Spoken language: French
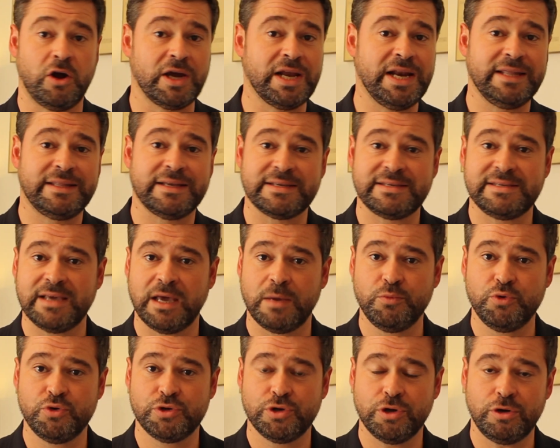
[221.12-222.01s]
Alors il est
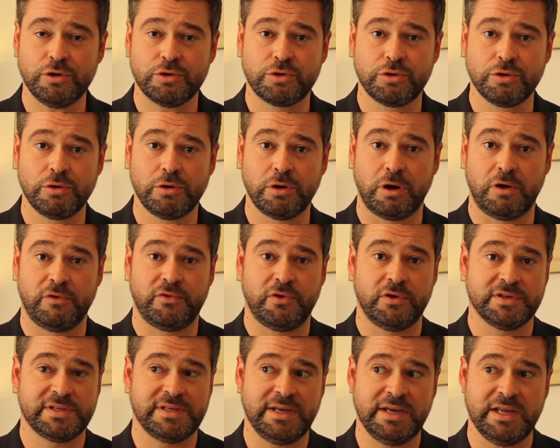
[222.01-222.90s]
assez amusant qu'en
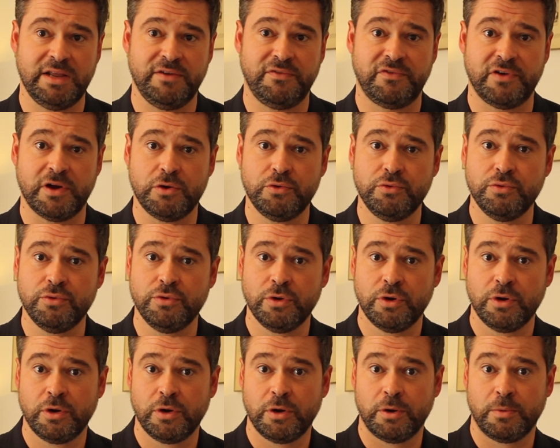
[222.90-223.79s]
français, il ait
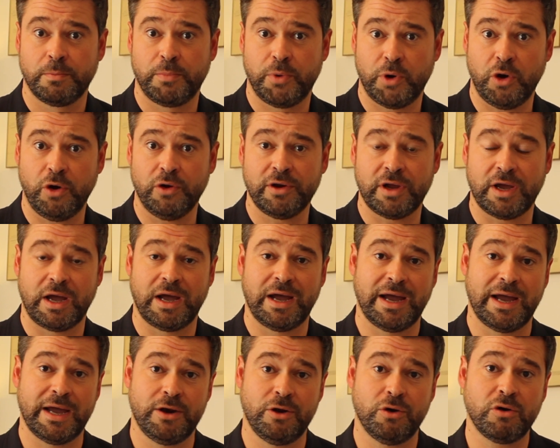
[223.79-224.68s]
fallu
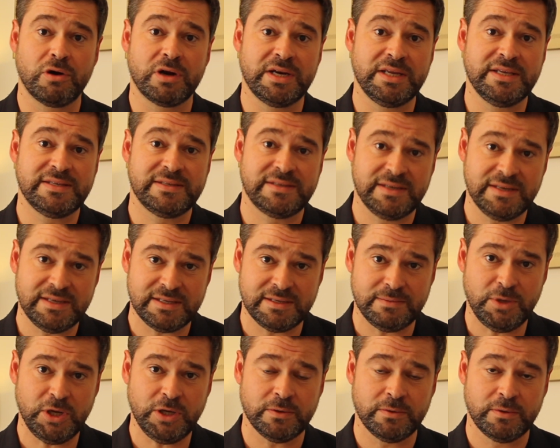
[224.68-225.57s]
prendre un
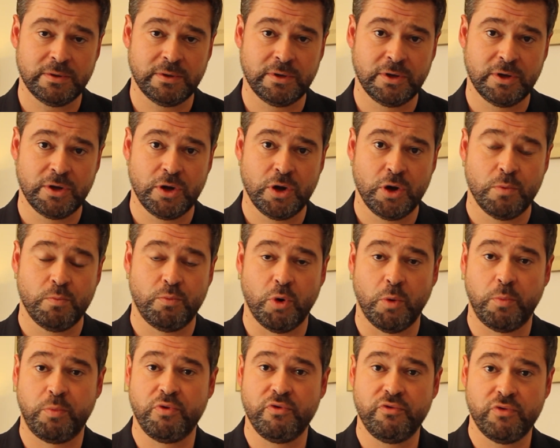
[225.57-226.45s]
anglicisme
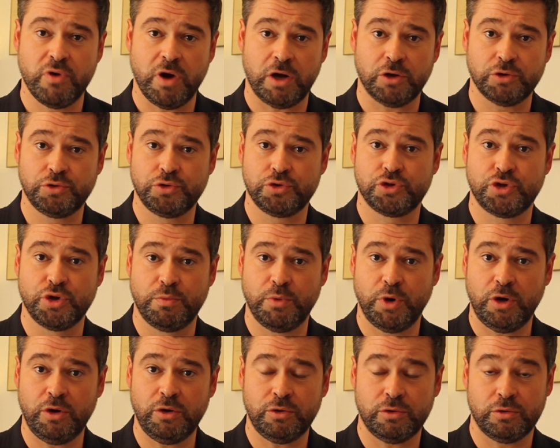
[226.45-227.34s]
pour pouvoir
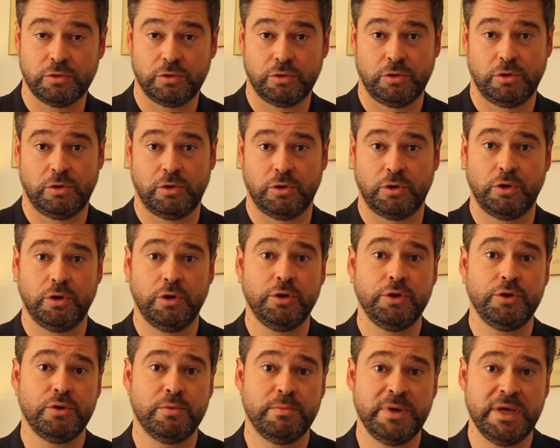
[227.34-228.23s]
justement
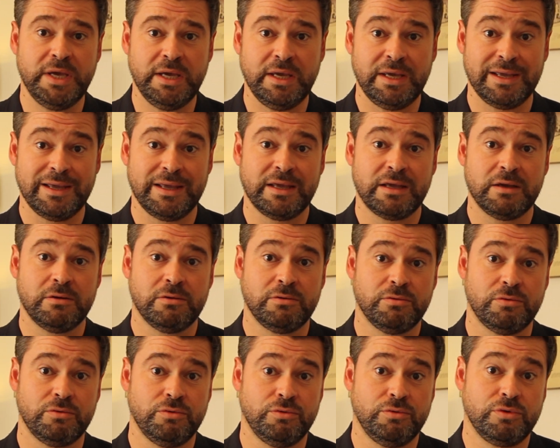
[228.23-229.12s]
renommer
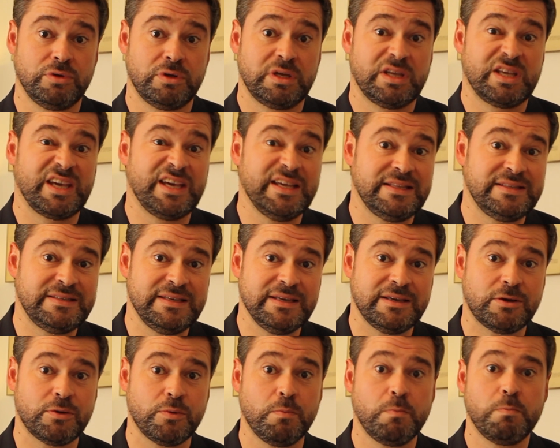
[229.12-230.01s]
une
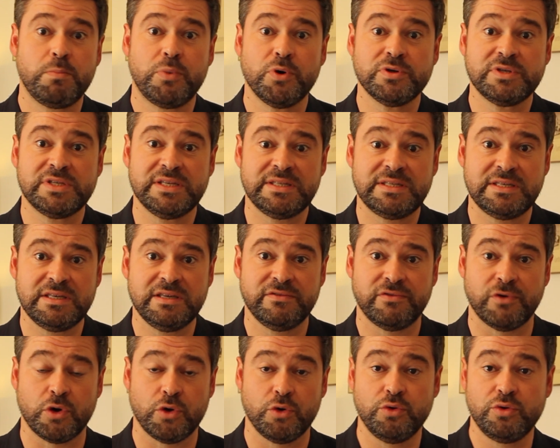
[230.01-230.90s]
critique
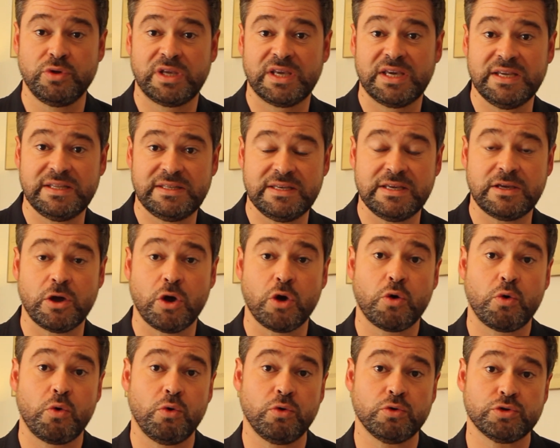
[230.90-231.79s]
positive, une critique
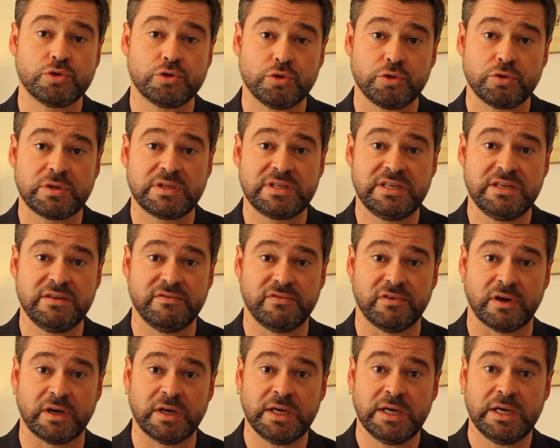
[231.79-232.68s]

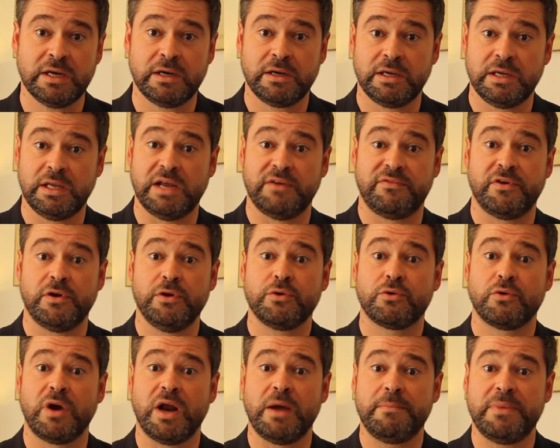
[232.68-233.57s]
constructive. Il a
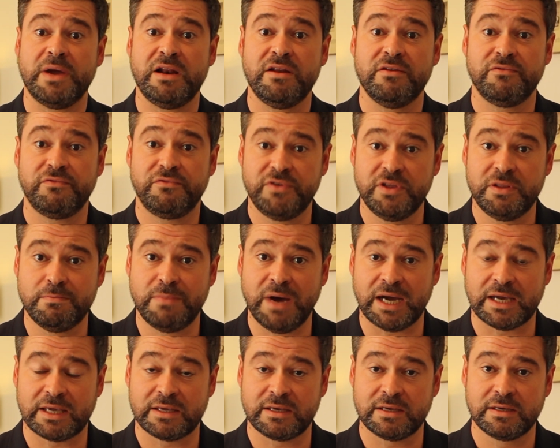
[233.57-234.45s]
fallu qu'on l'appelle
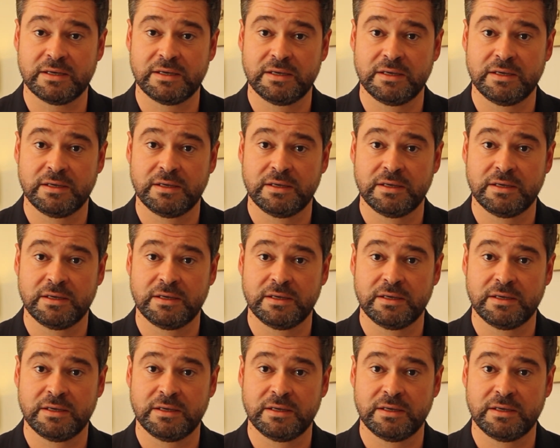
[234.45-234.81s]
feedback.